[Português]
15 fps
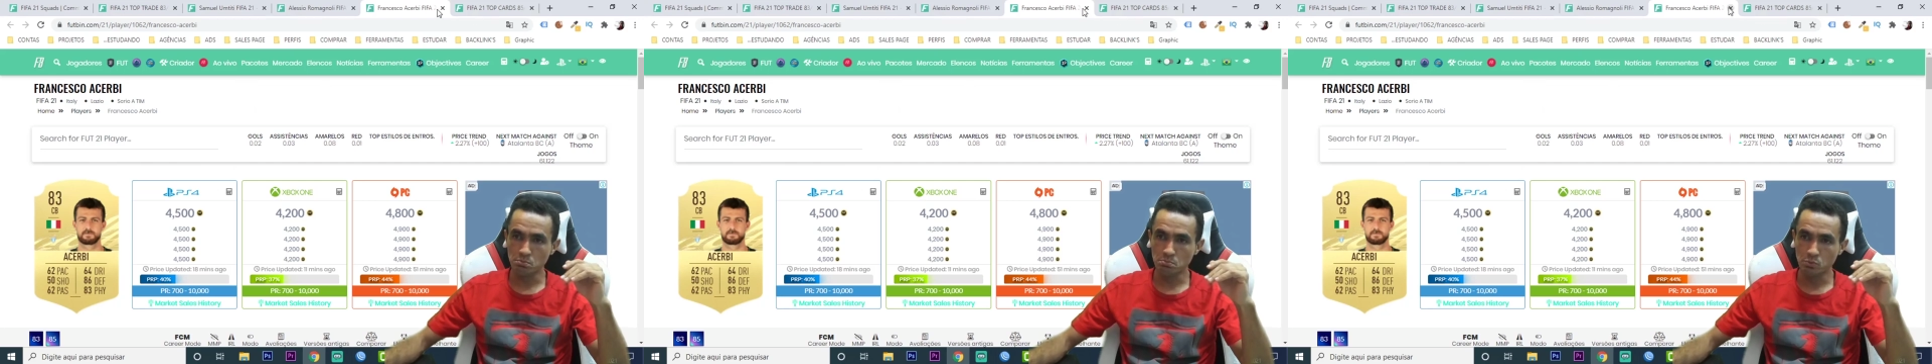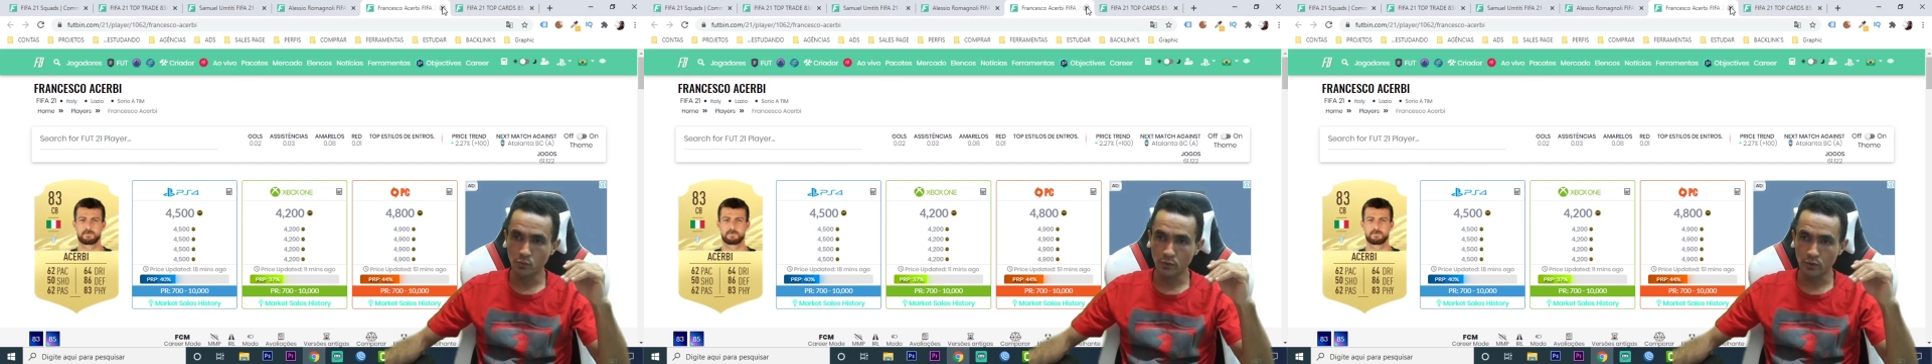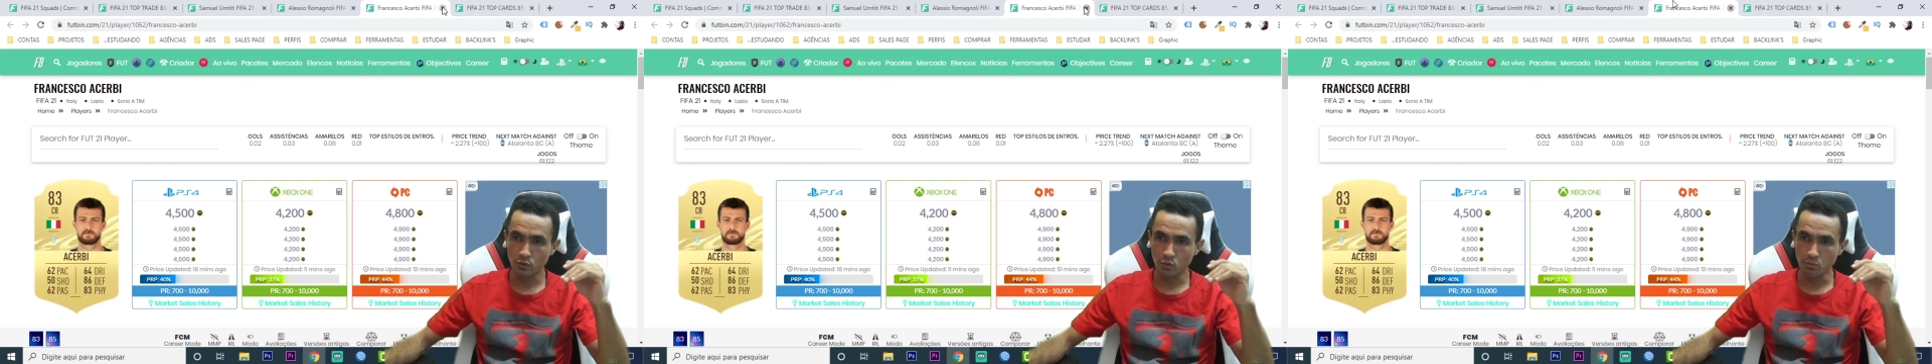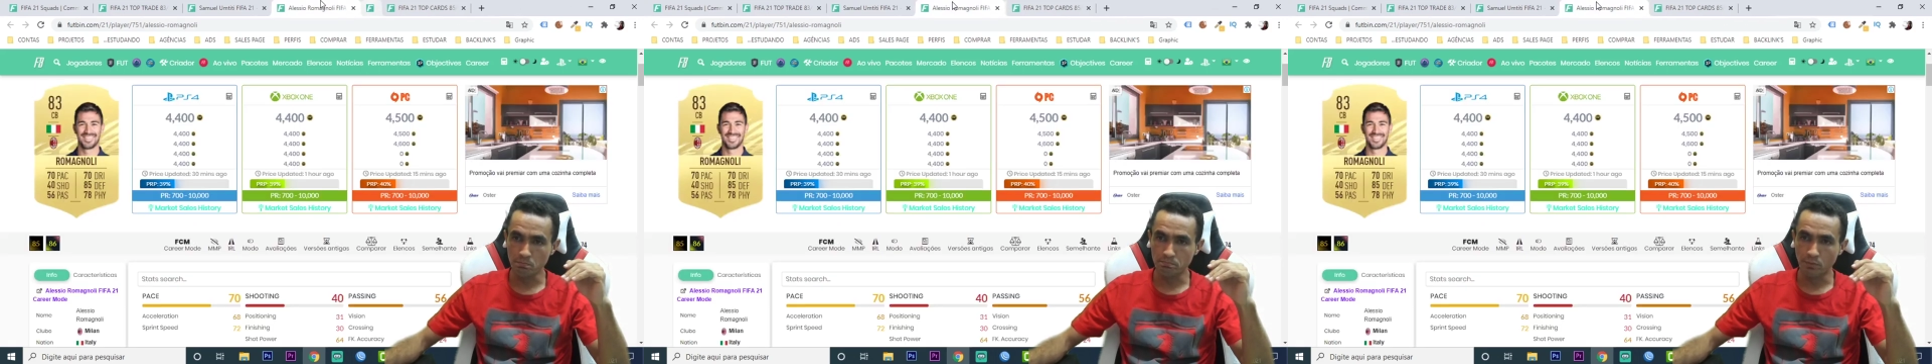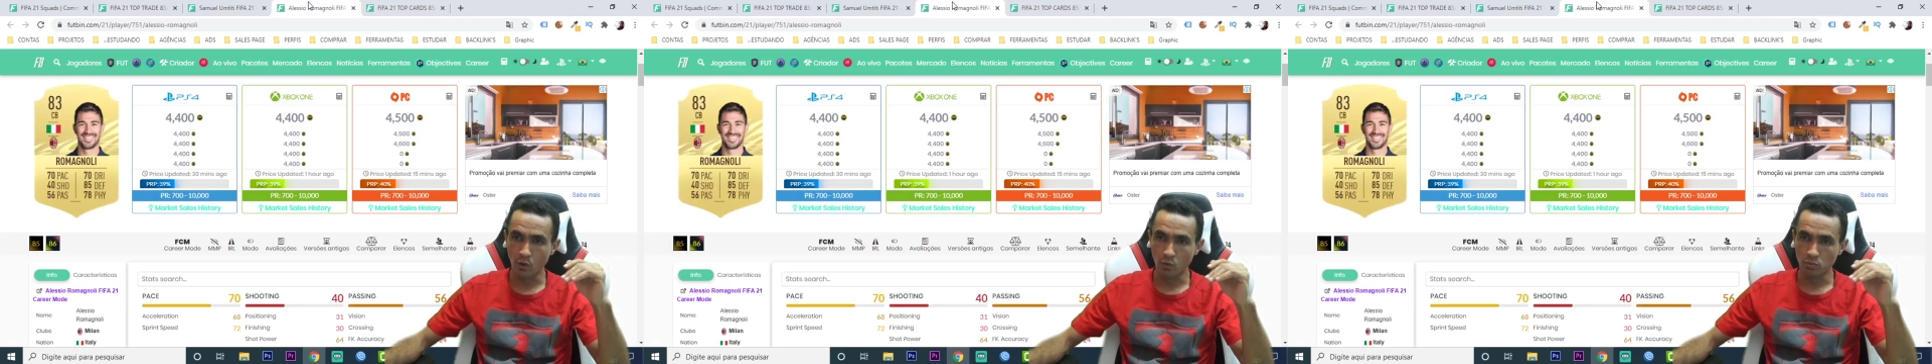muito
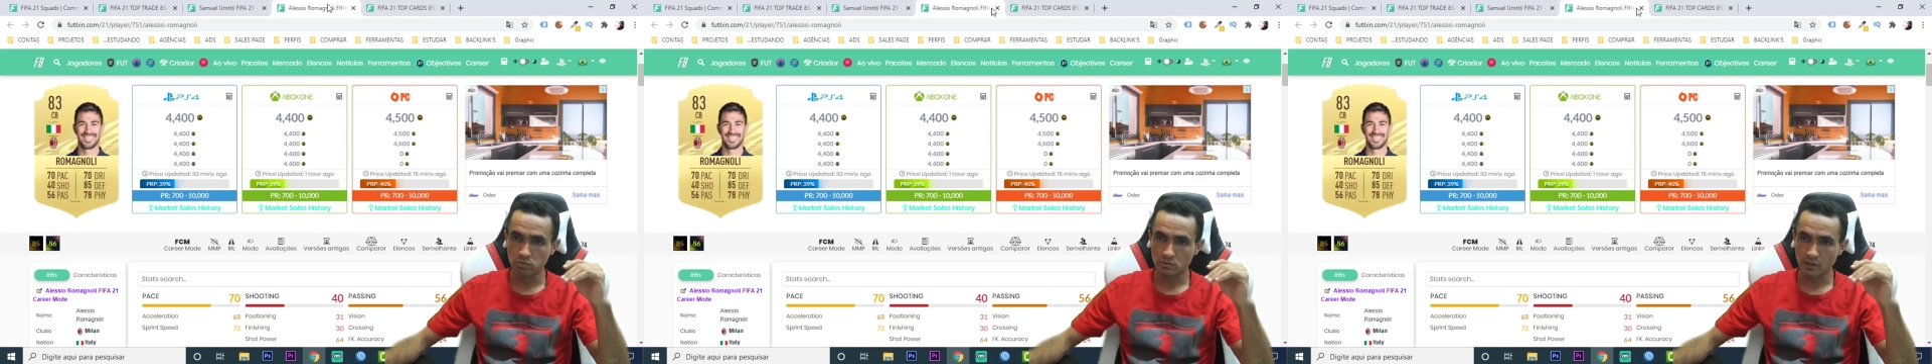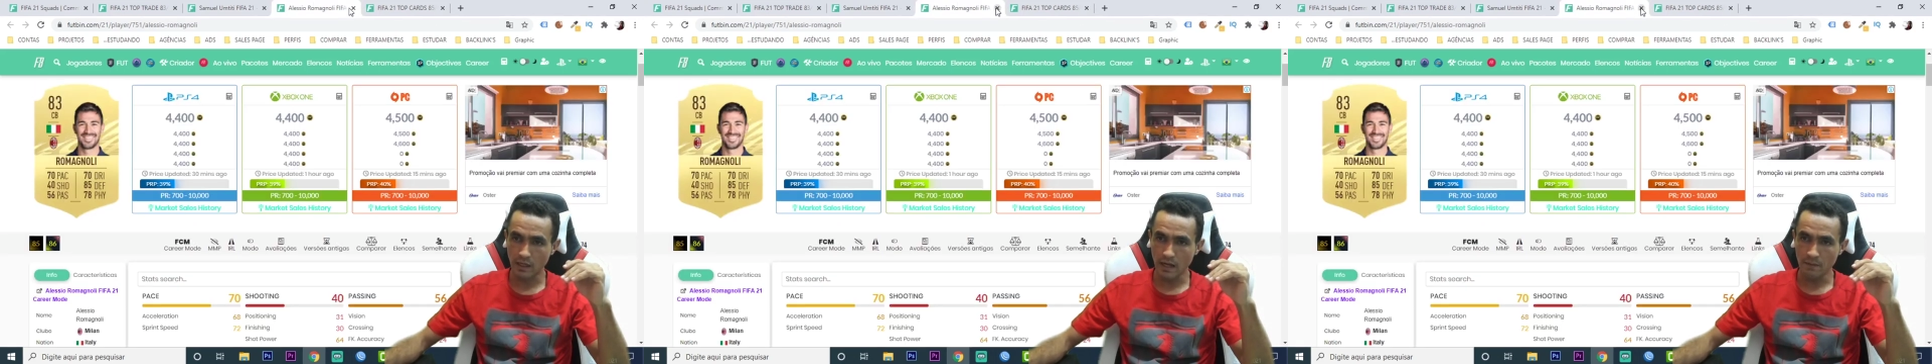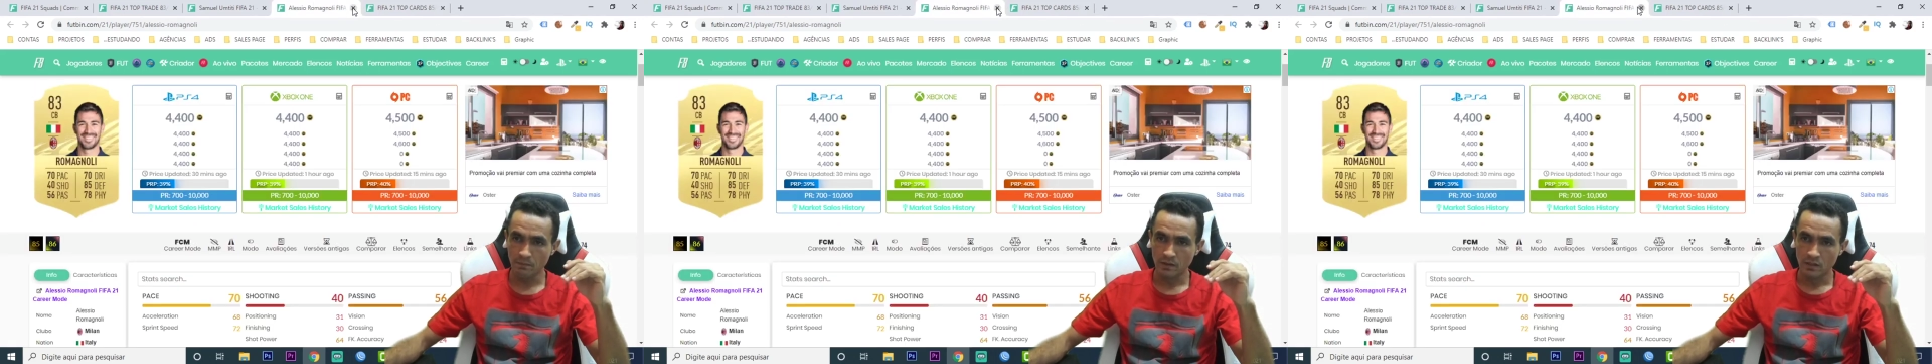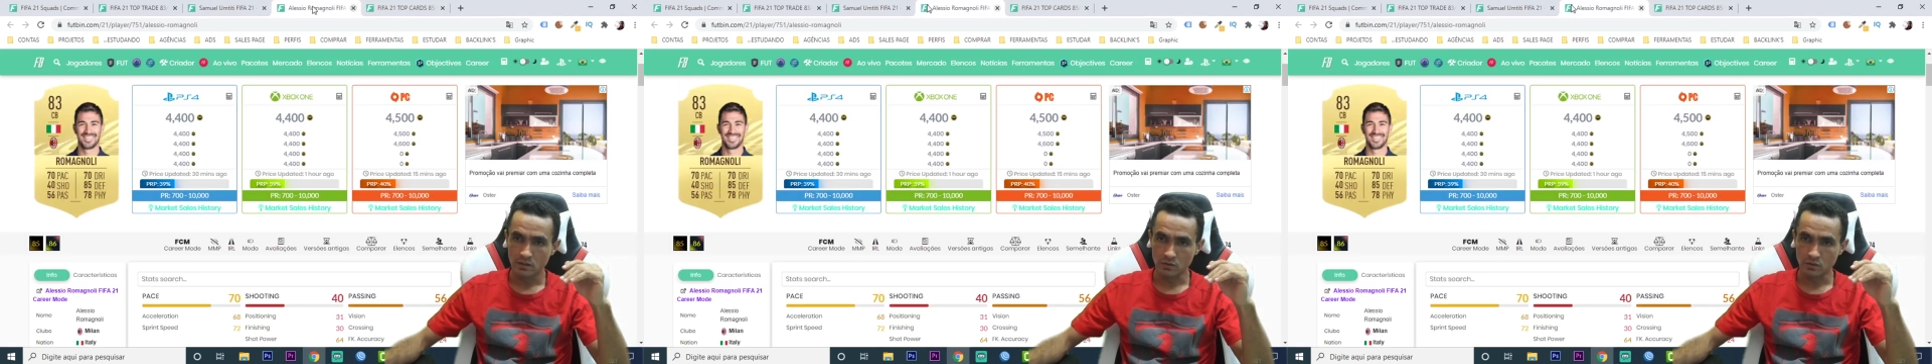bom, tá?